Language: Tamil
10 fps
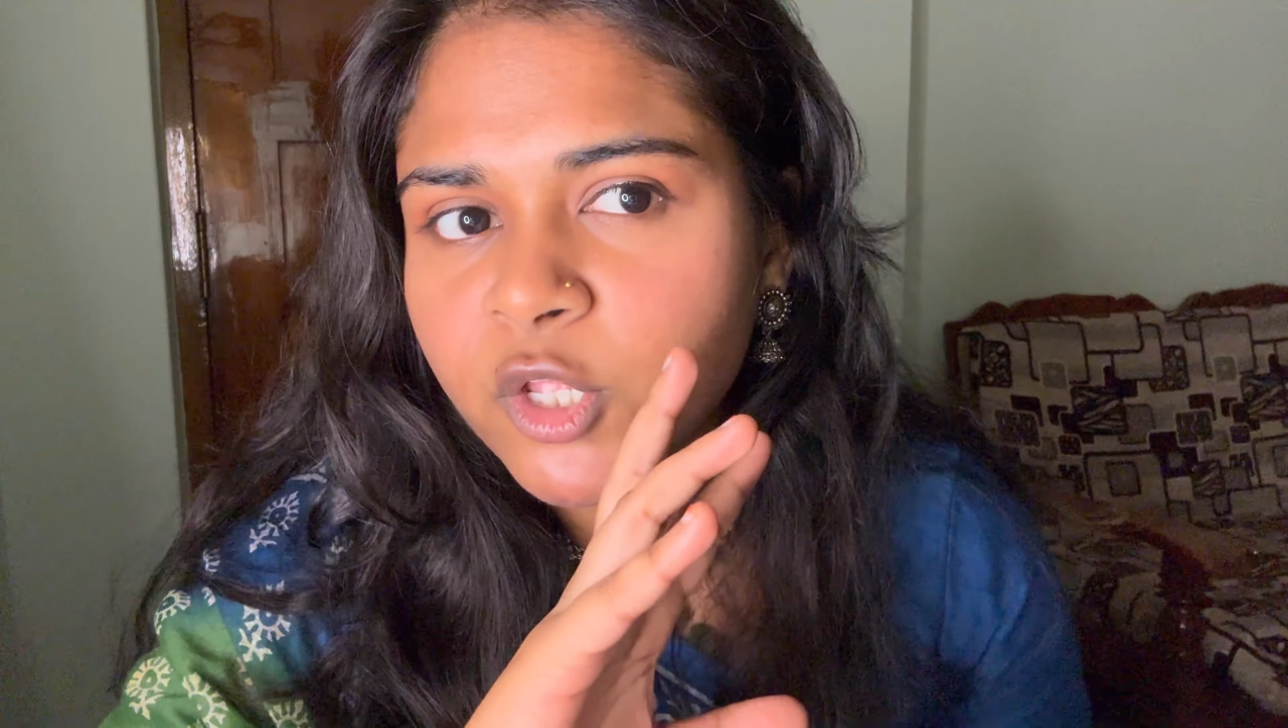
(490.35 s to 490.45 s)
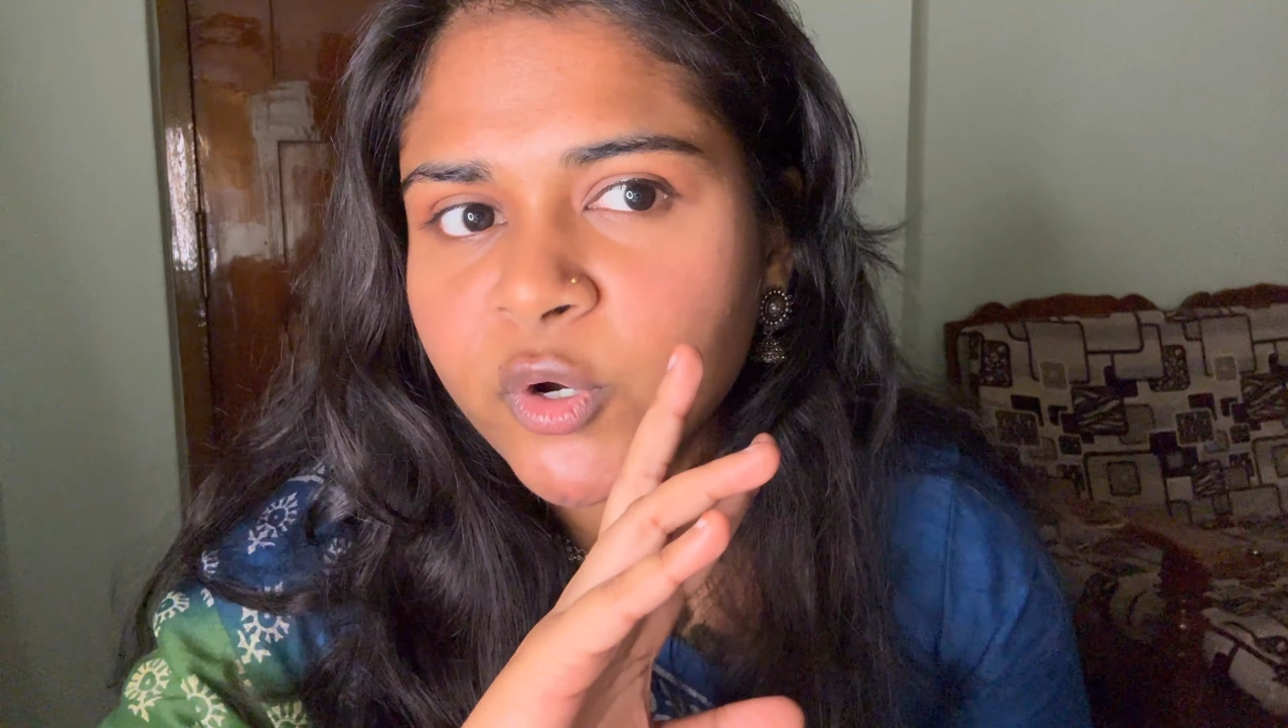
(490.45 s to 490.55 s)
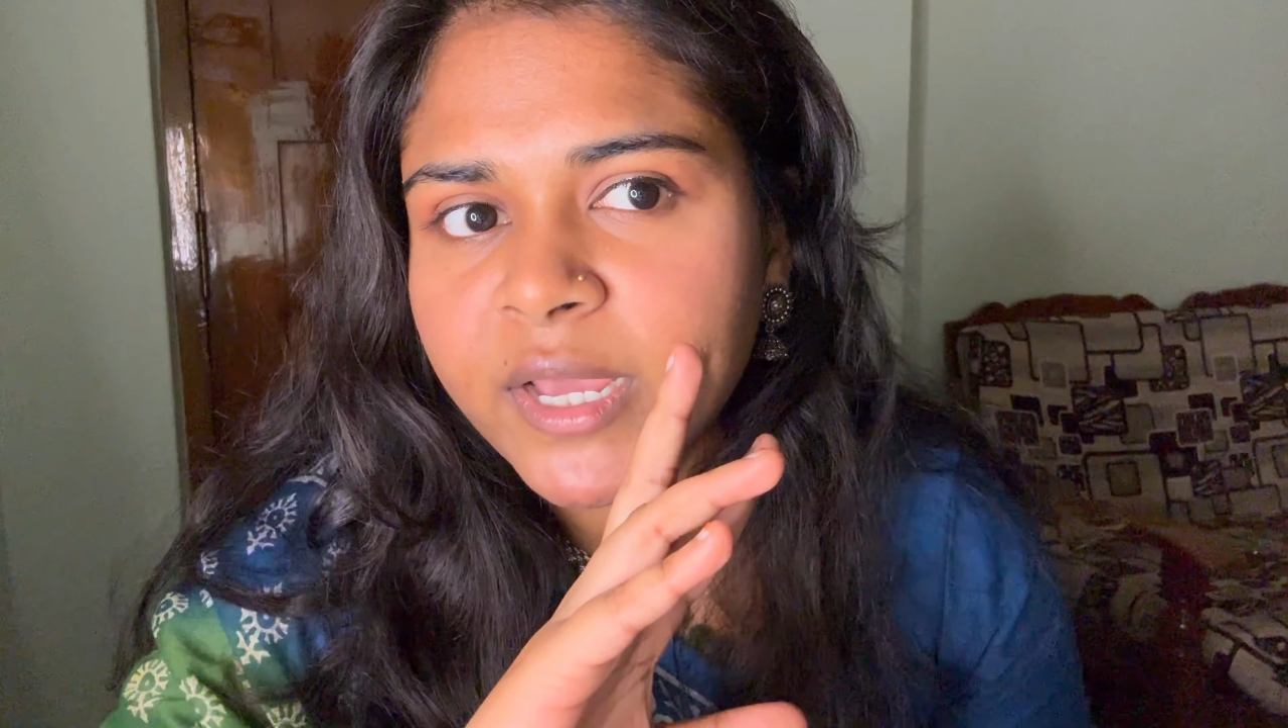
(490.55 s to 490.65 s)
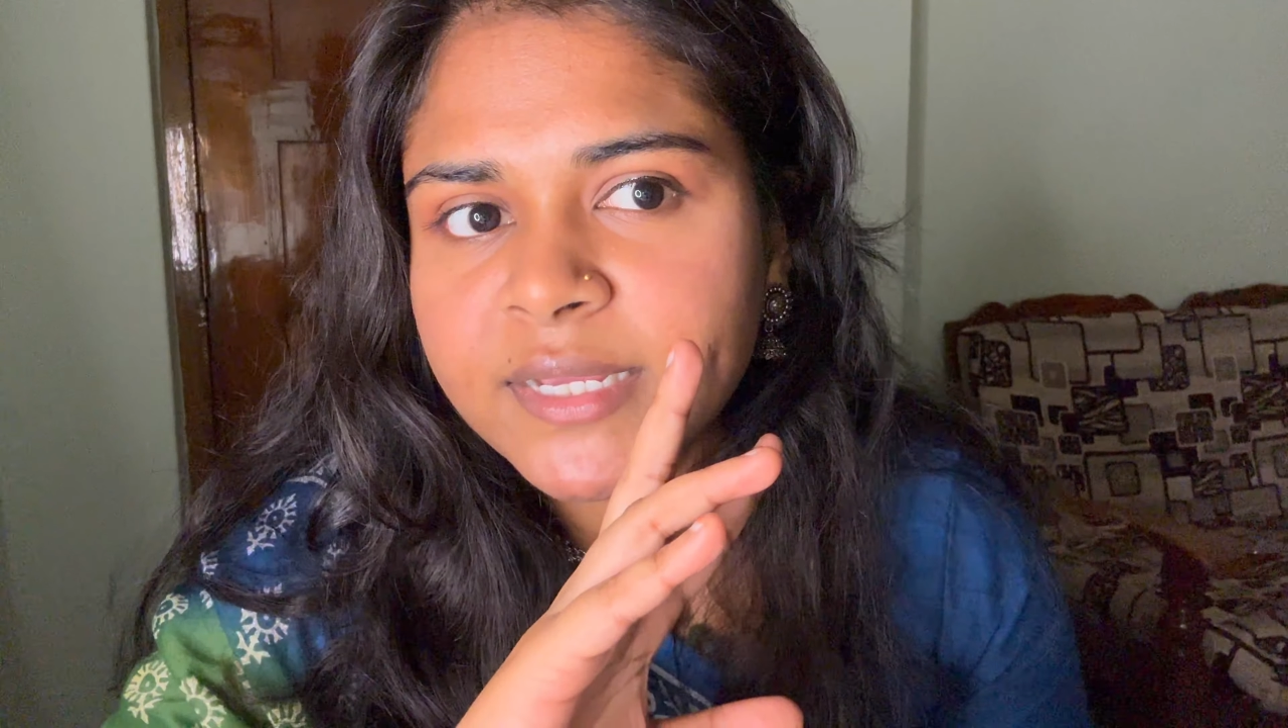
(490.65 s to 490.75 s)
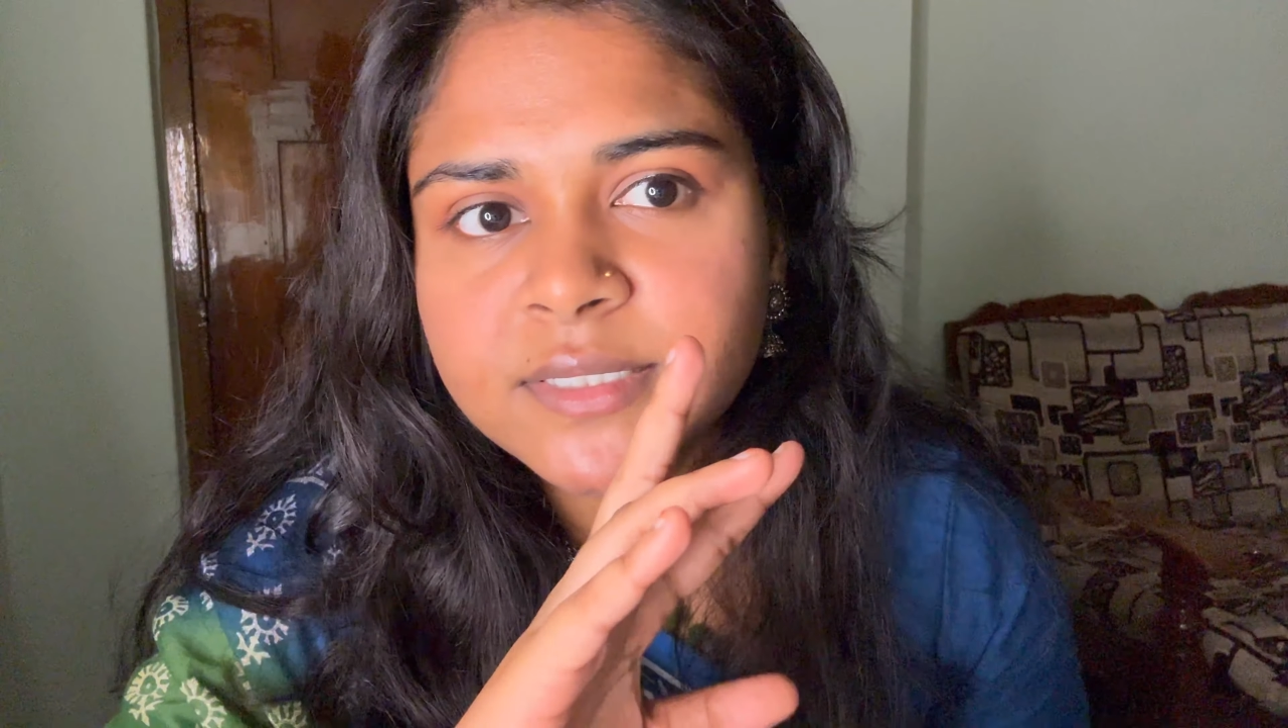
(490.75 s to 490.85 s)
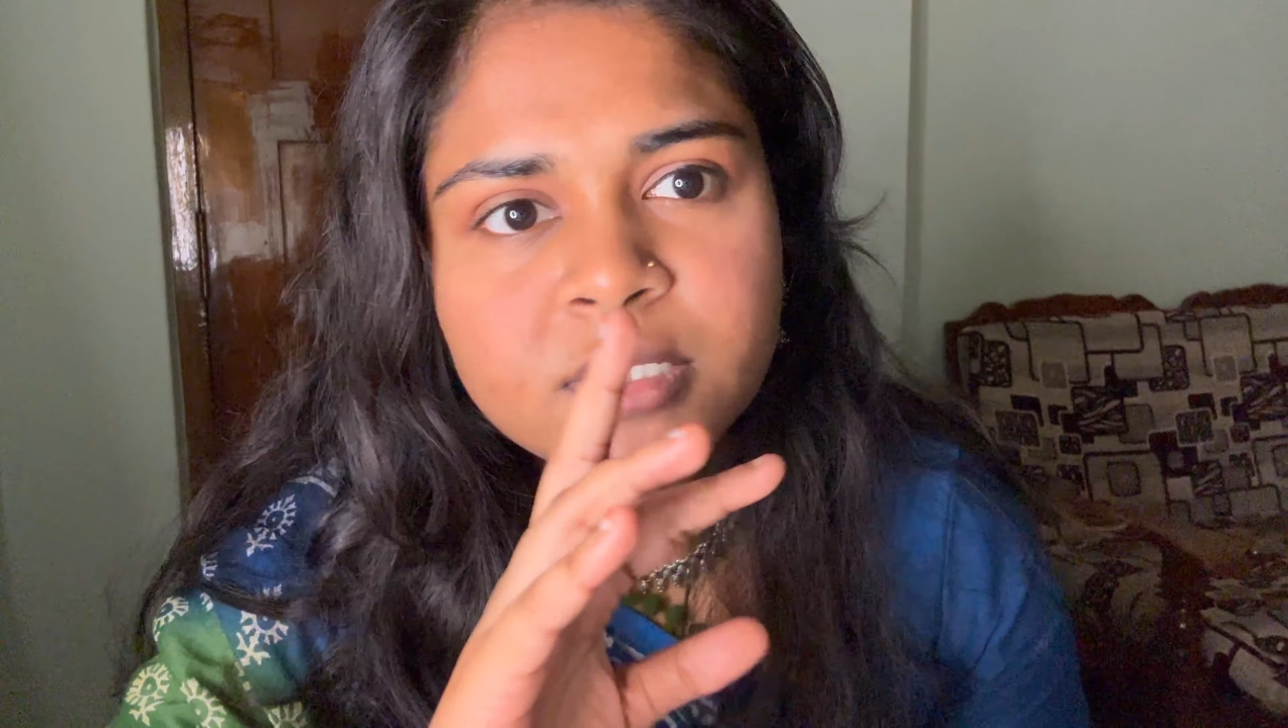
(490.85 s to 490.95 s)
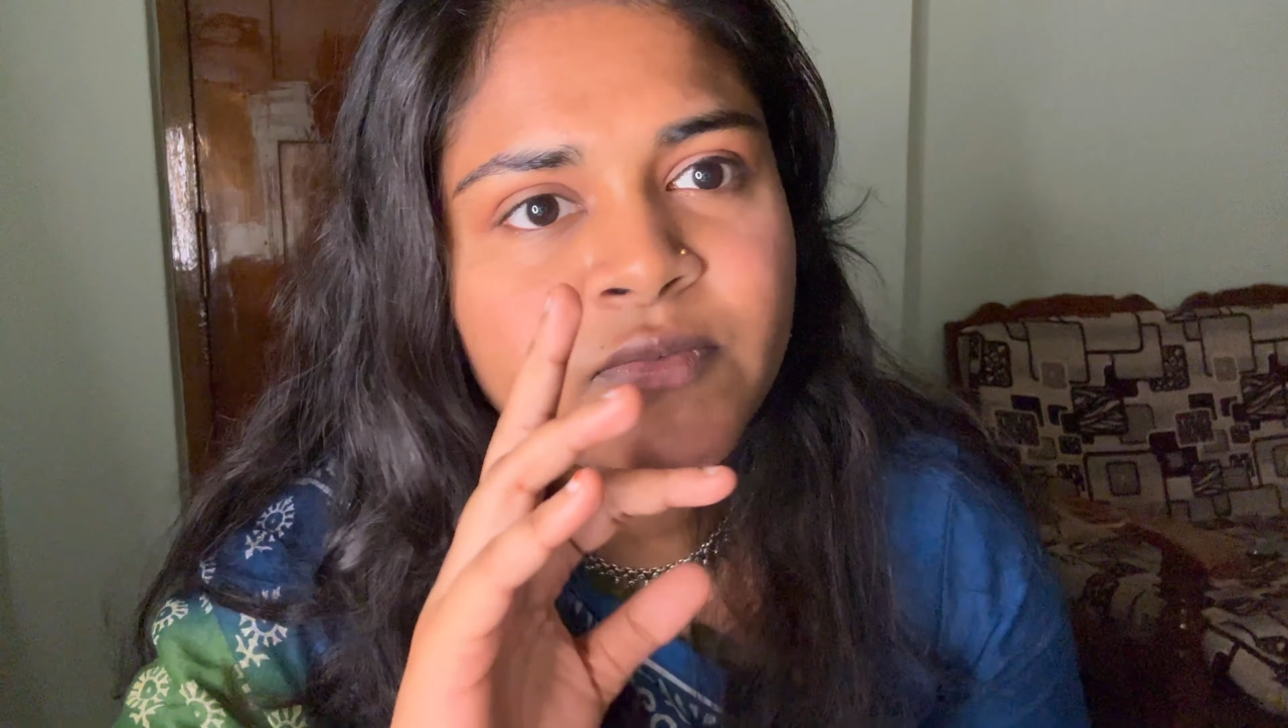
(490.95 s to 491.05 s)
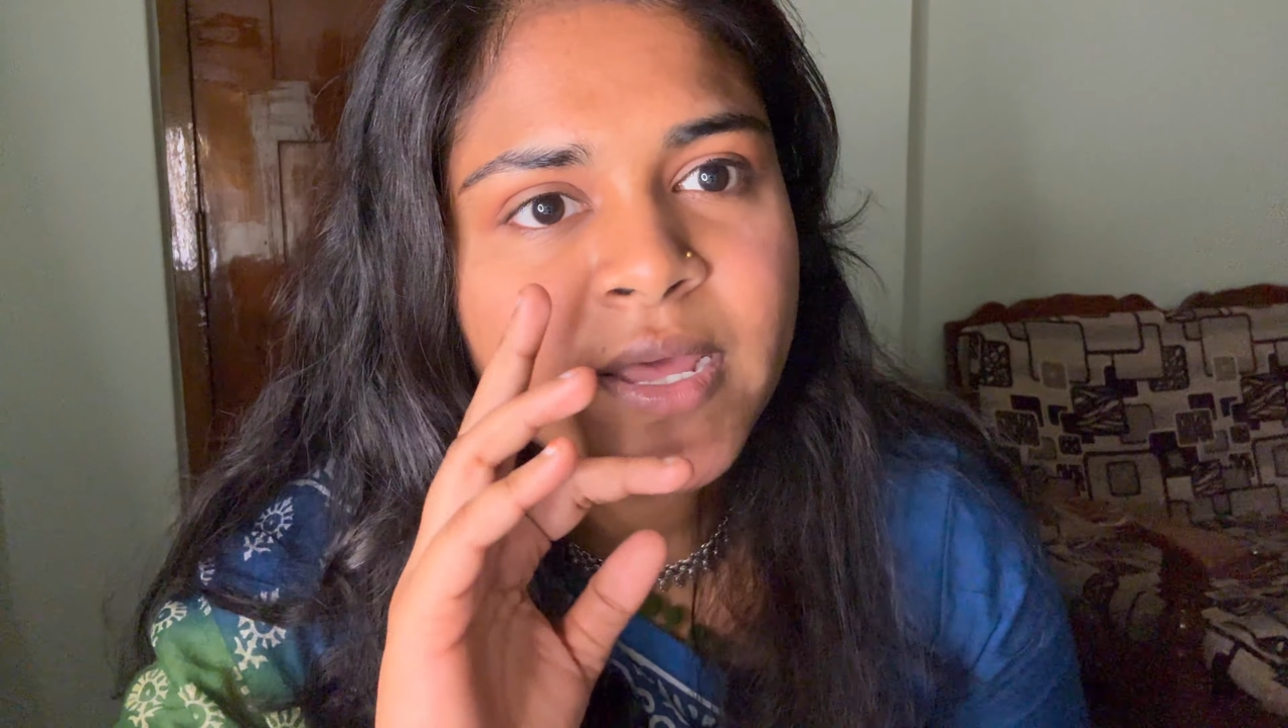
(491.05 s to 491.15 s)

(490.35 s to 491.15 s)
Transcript: என்னோட ஐஸ்